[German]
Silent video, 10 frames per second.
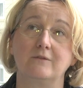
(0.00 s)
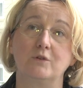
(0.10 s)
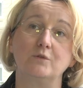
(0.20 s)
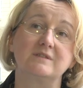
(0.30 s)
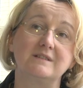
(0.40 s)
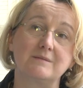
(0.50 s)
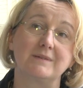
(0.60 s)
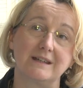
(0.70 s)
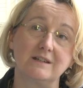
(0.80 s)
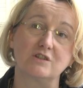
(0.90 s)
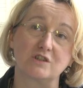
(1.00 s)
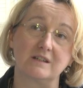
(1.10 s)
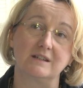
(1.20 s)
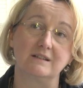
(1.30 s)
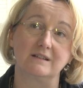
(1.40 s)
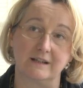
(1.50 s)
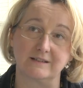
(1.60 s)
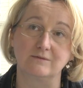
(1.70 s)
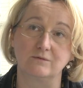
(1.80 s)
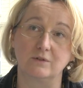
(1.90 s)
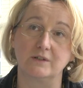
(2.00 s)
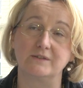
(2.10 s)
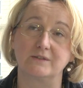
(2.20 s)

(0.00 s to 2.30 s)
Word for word: von uns nicht im Regen stehen gelassen wurden,